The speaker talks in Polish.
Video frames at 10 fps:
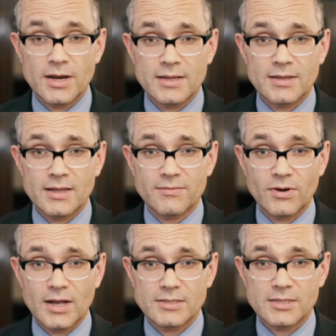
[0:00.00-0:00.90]
Rady
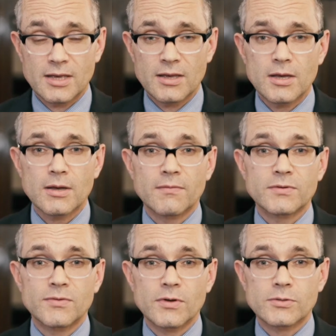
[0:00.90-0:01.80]
Adwokackiej w
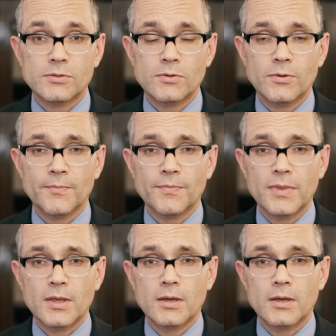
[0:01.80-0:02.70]
związku
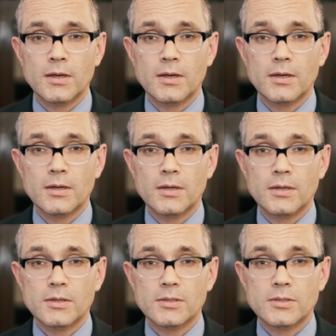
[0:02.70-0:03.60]

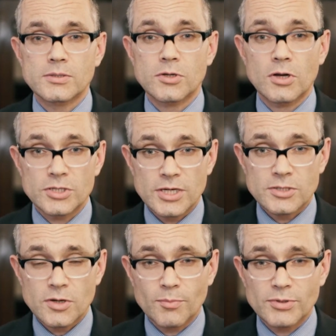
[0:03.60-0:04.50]
z
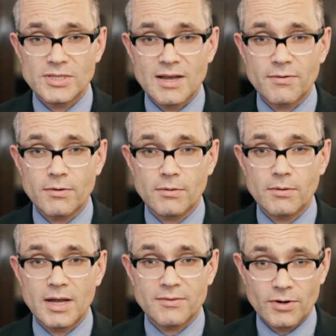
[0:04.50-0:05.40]
koleżeńską postawą
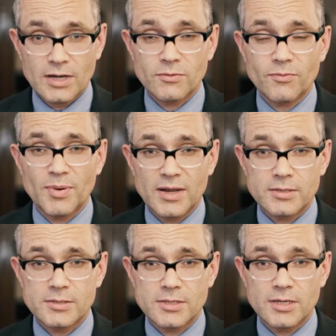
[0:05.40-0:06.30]
adwokatów
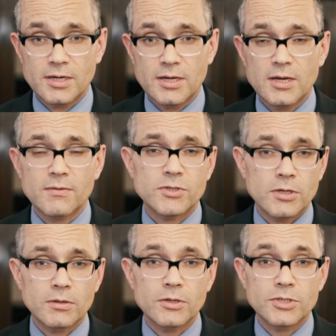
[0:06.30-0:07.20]
paryskich, w
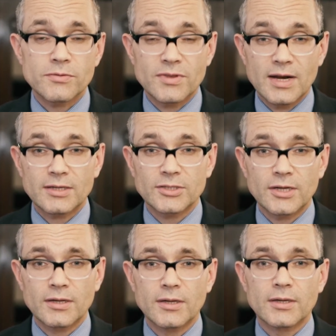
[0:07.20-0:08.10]
szczególności w
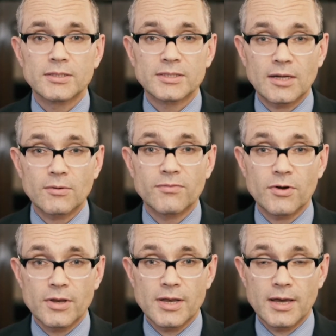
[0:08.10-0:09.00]
trakcie stanu
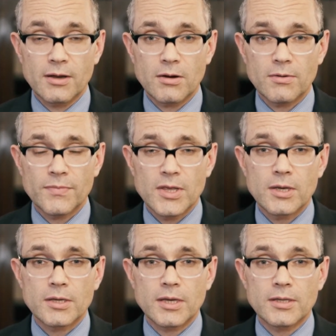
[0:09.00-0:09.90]
wojennego,
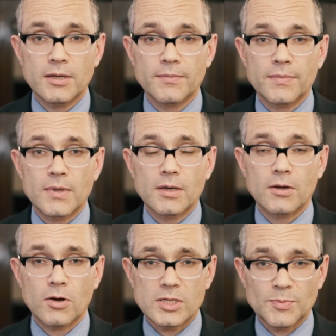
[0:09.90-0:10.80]
kiedy
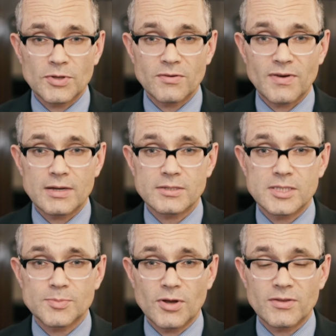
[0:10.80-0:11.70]
korespondowali z
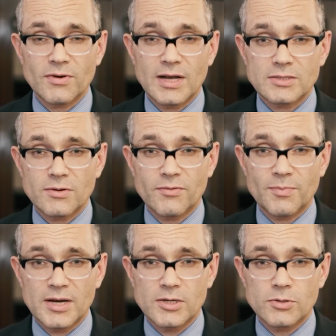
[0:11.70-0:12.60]
Izbą Adwokacką w
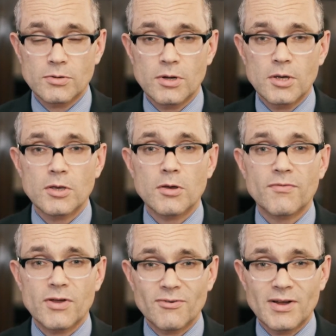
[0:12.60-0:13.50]
Paryżu i
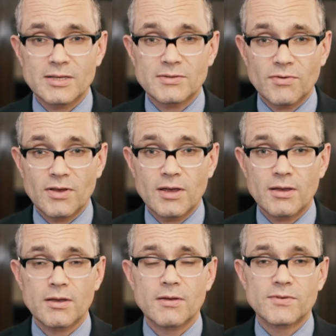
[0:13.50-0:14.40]
oferowali swoje
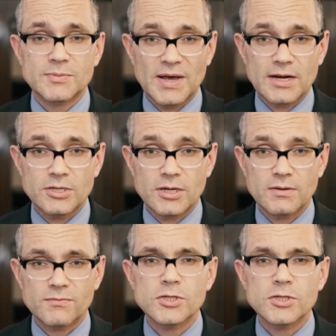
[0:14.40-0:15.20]
wsparcie, w